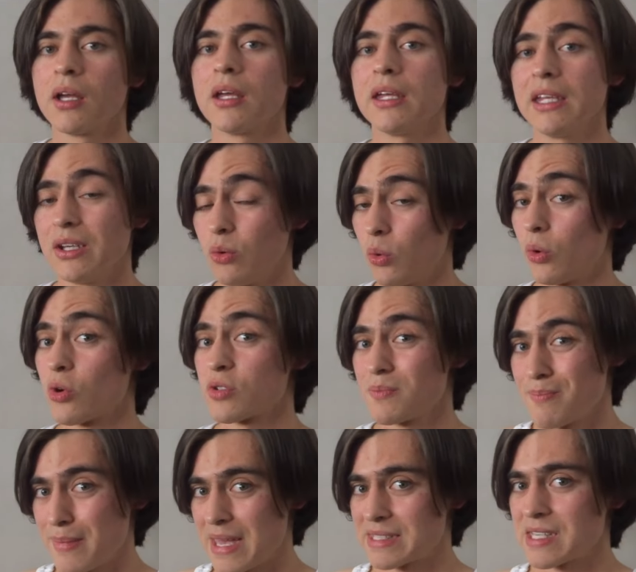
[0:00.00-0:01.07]
Y unos
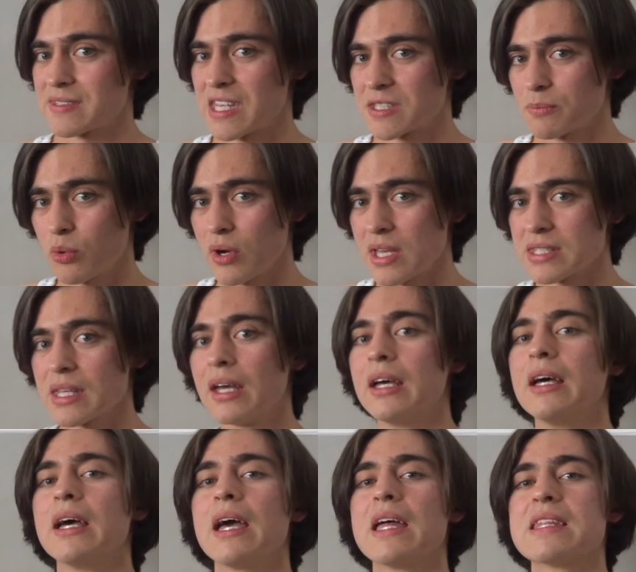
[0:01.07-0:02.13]
meses después,
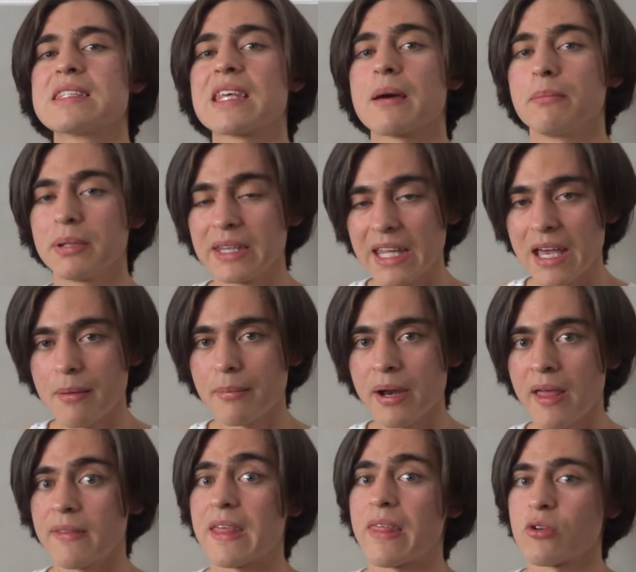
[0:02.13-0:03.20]
en
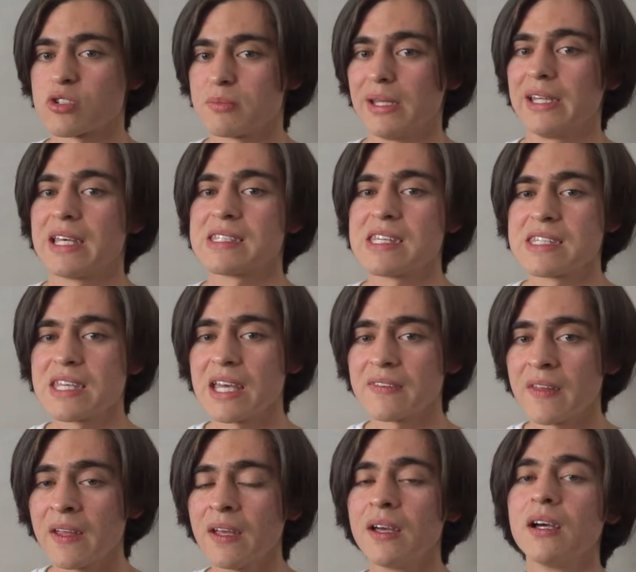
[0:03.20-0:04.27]
septiembre de
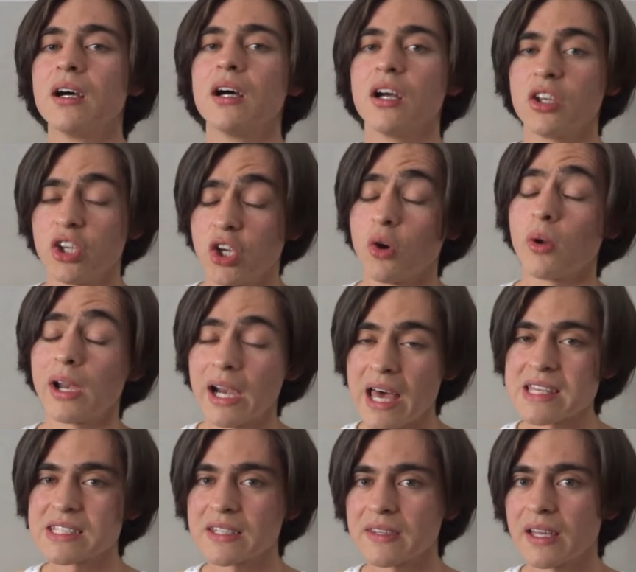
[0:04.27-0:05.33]
2017, John
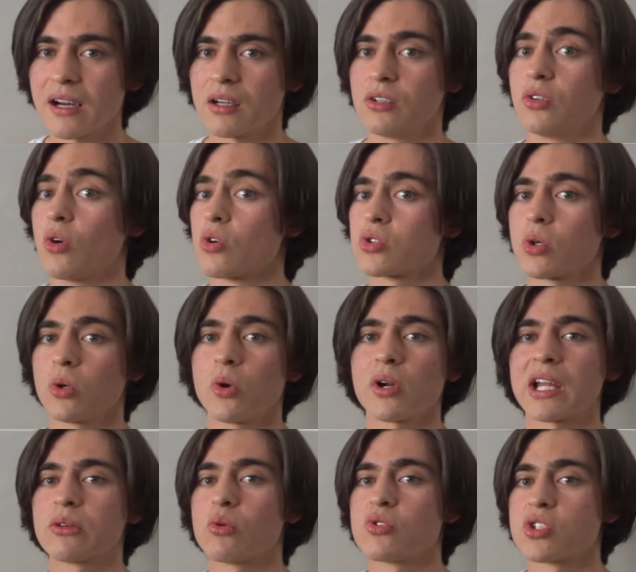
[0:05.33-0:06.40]
Lasseter no solo
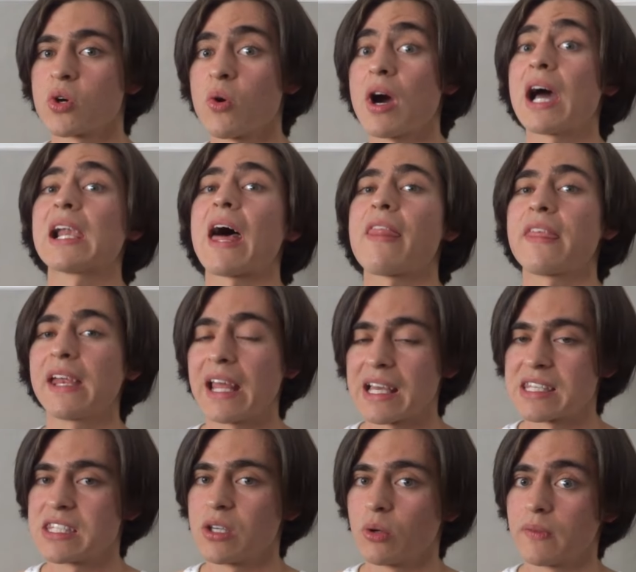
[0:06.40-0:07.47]
renunció a la
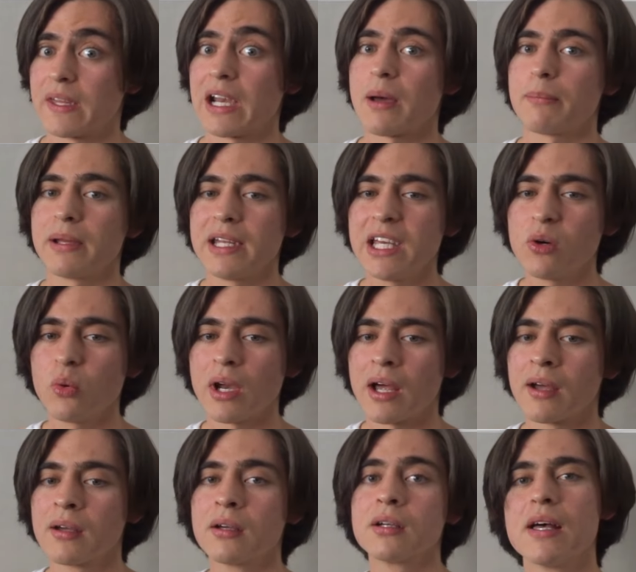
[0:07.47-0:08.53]
dirección de la
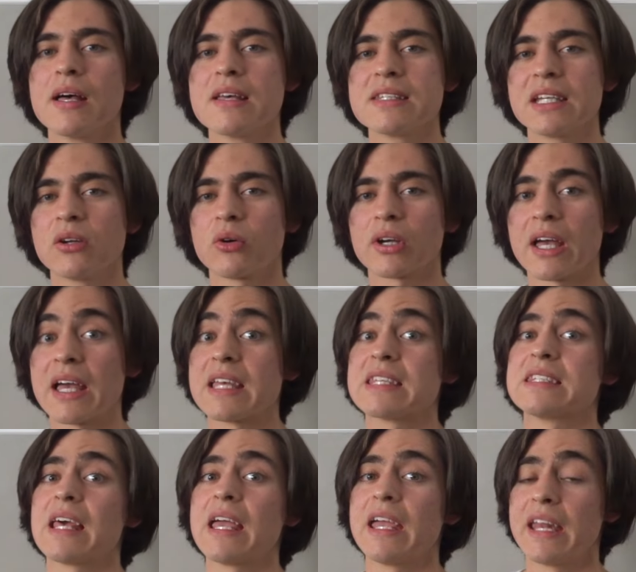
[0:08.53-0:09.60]
película, sino que
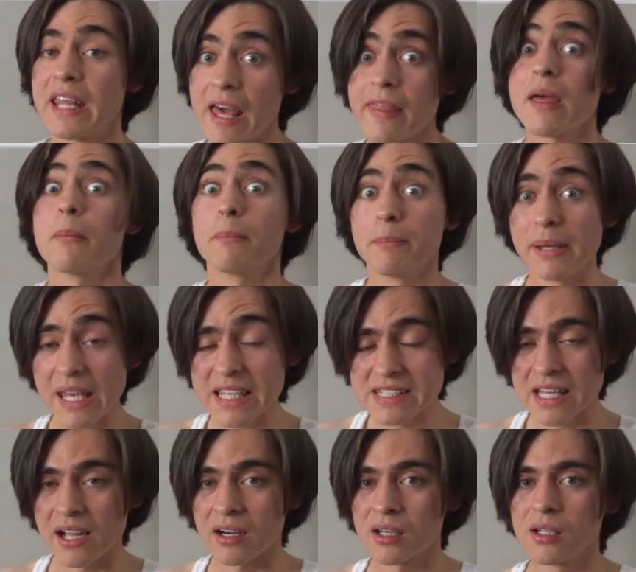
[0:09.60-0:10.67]
se iría de
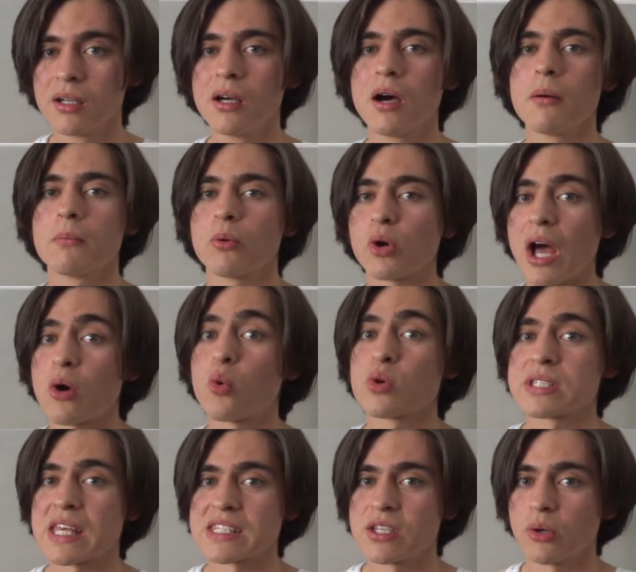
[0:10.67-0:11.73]
Pixar por
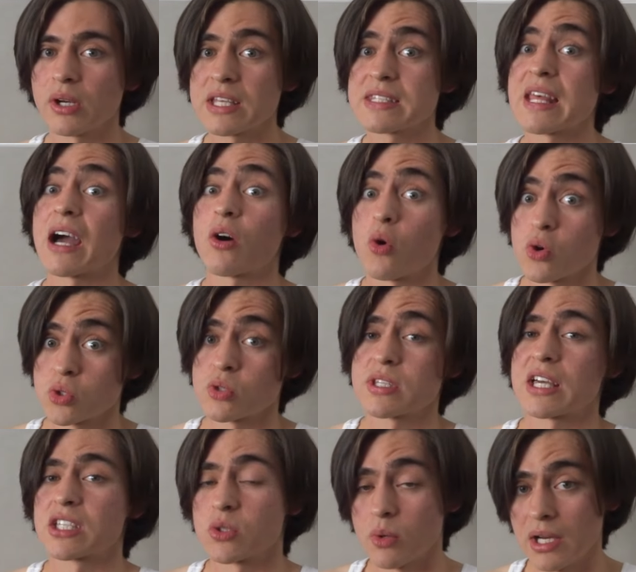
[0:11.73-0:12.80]
acusaciones de acoso
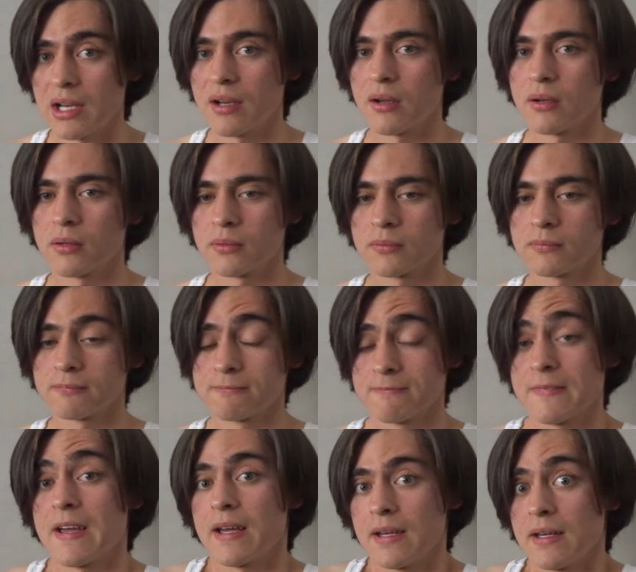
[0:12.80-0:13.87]
sexual.
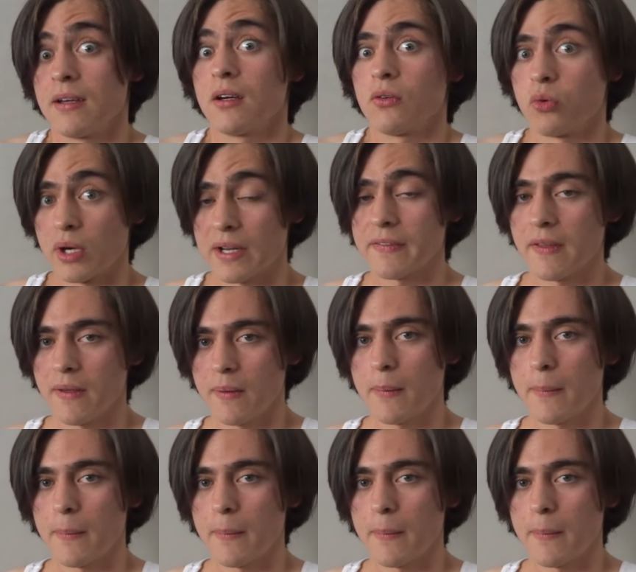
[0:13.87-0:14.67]
Fuerte.